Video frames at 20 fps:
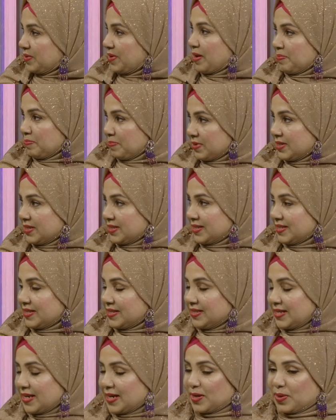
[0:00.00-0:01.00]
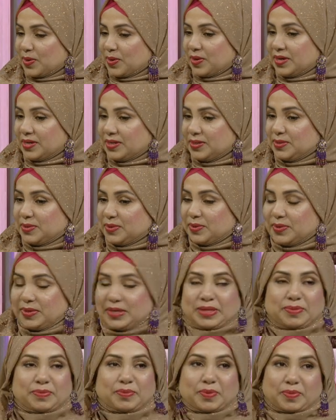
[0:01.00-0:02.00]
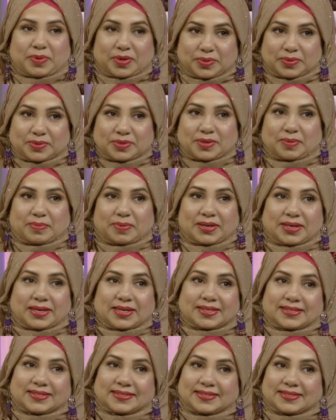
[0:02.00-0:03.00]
আপনাদের সাথে শেয়ার করার জন্য ঈদ মোবারক সবাইকে